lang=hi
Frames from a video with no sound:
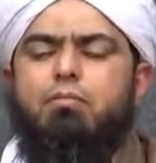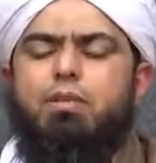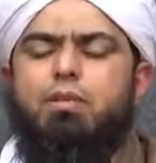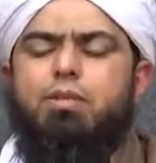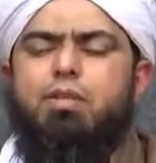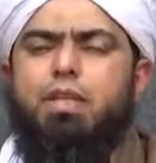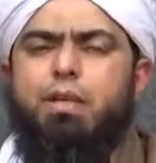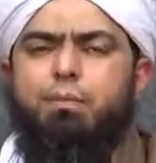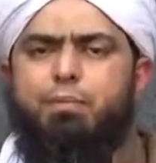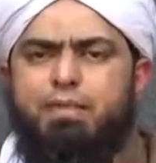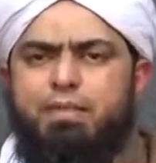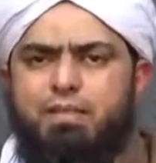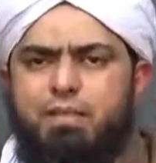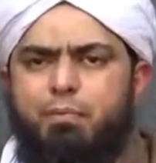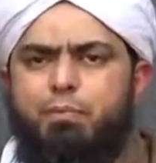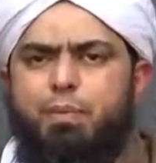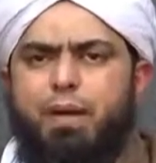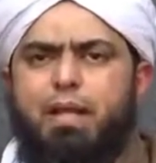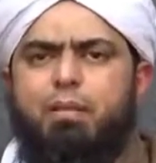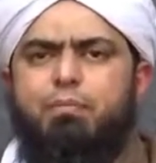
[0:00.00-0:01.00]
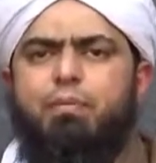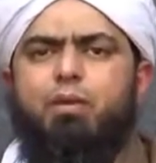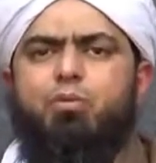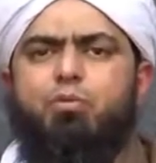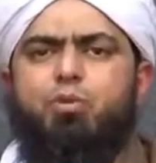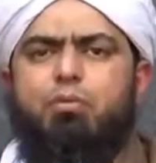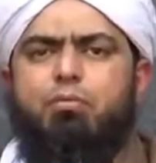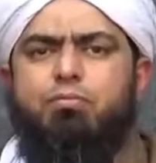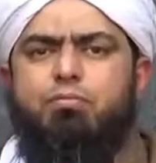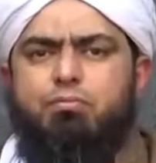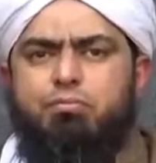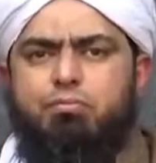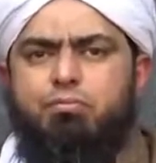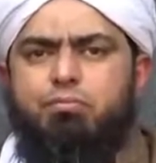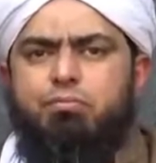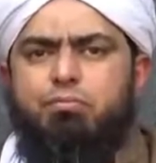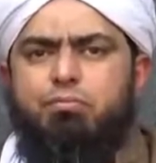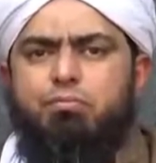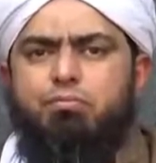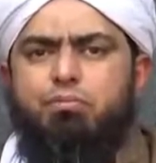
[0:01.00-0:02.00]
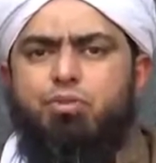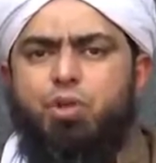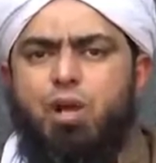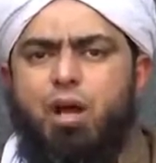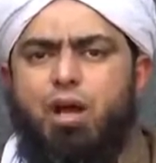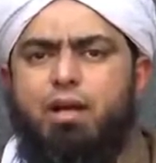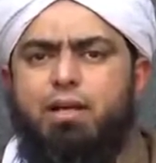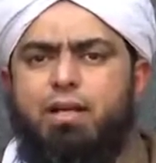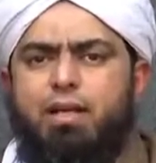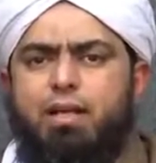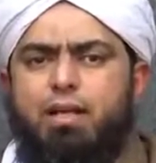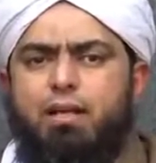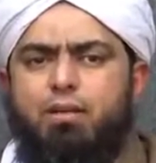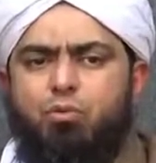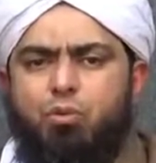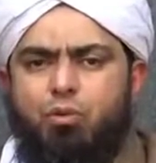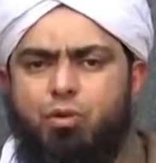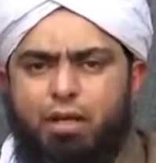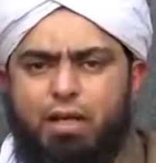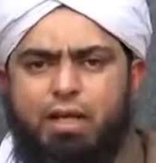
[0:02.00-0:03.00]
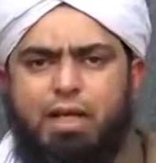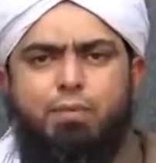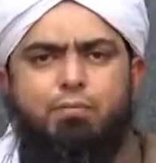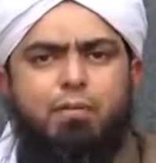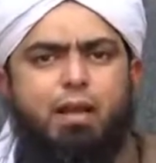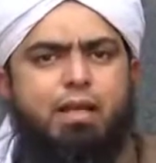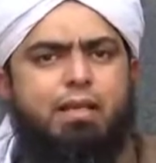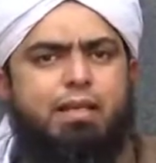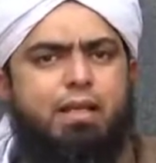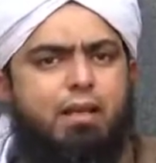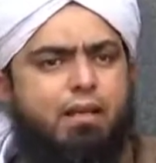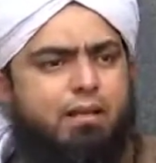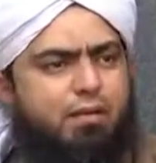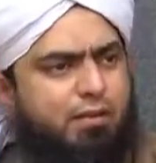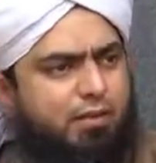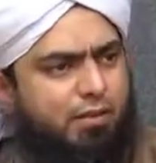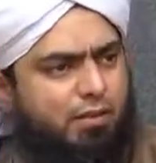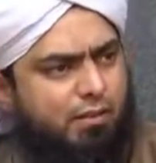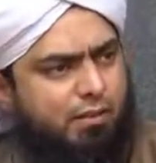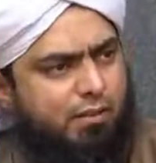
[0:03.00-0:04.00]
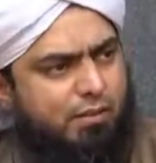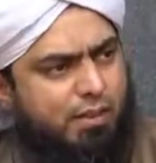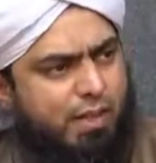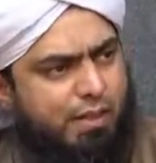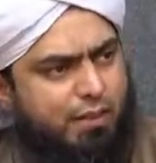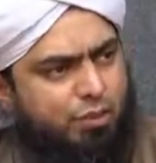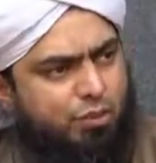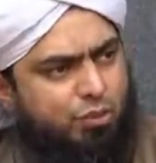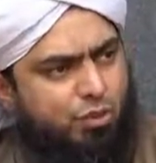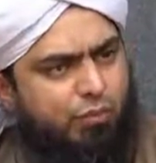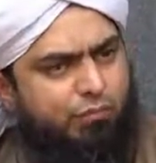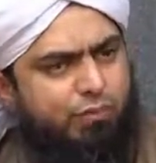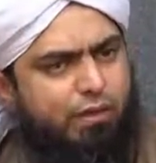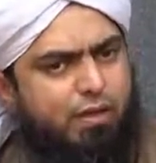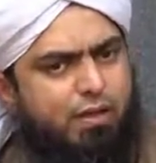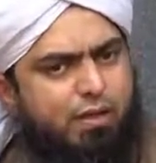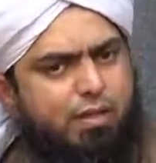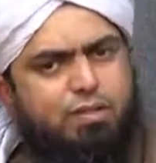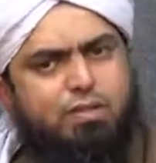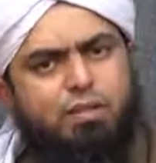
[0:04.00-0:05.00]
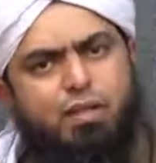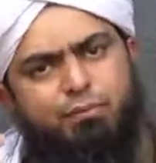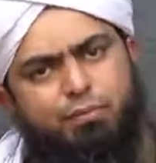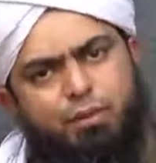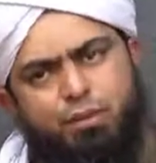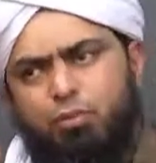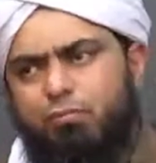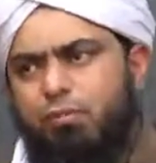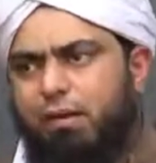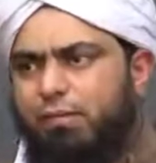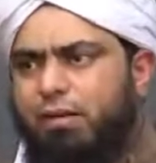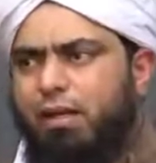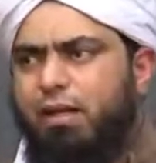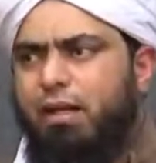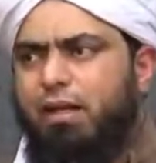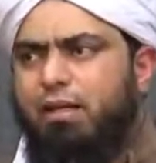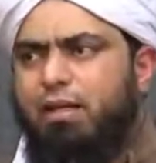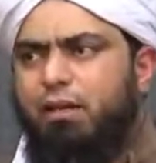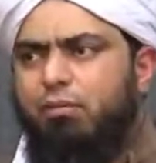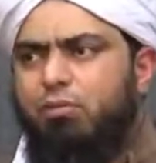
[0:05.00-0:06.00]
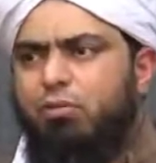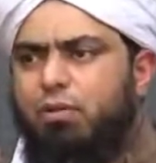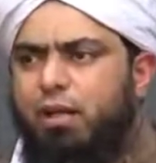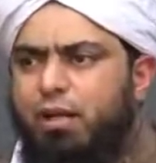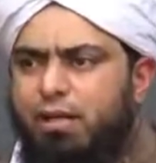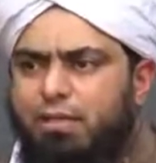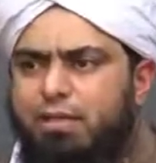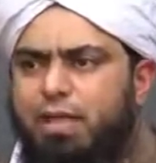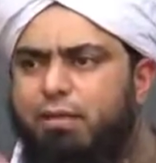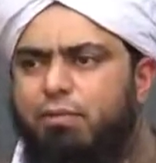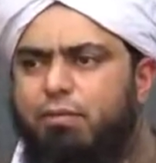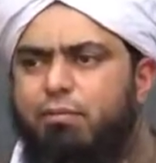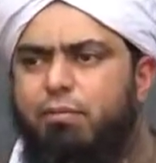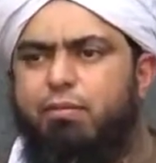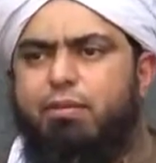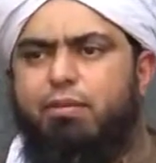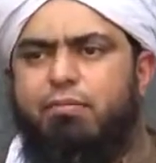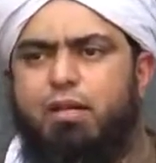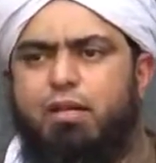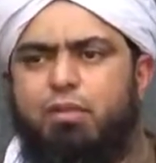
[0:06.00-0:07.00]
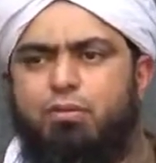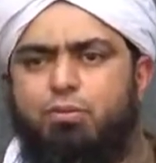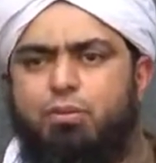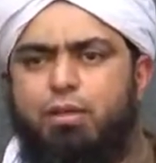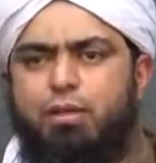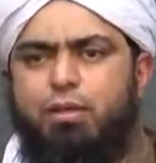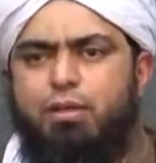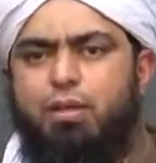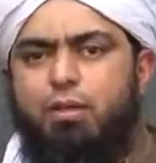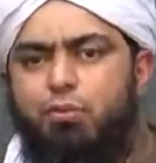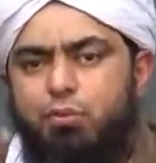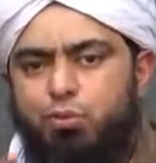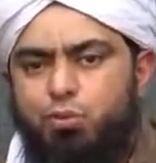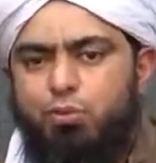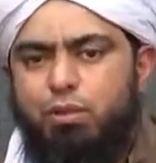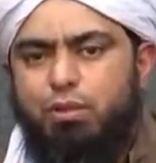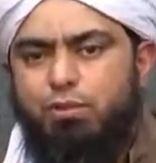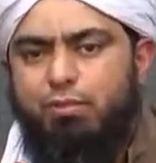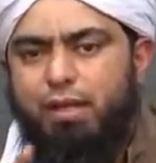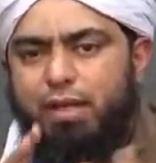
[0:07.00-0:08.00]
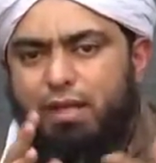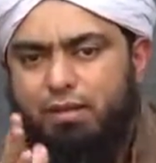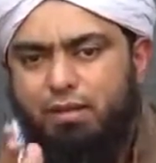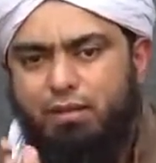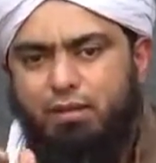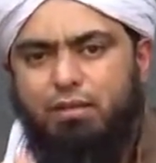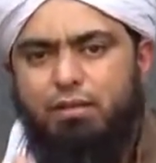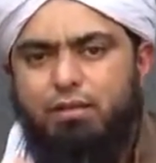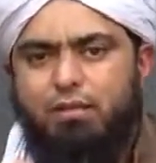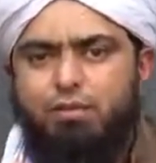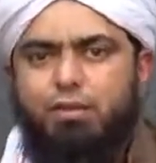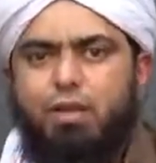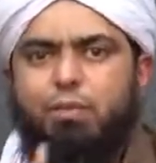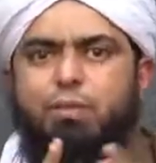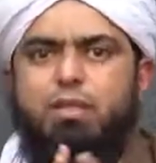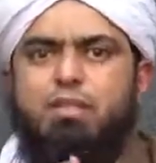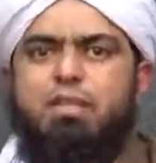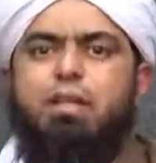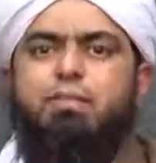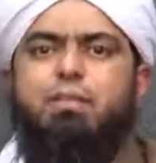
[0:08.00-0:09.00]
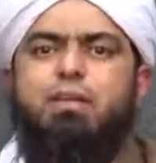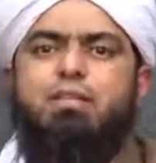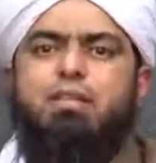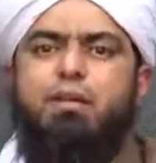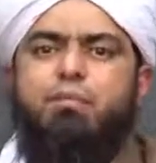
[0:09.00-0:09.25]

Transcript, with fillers: किसी के पास कपड़ा ही बिल्कुल शार्ट है कोई गरीब है या कैटास्ट्रॉफिक कंडीशन है फिर तो मामला अलग है वो तो खाली तहमद में भी नमाज हो जाएगी ये उस सूरत में जब किसी के पास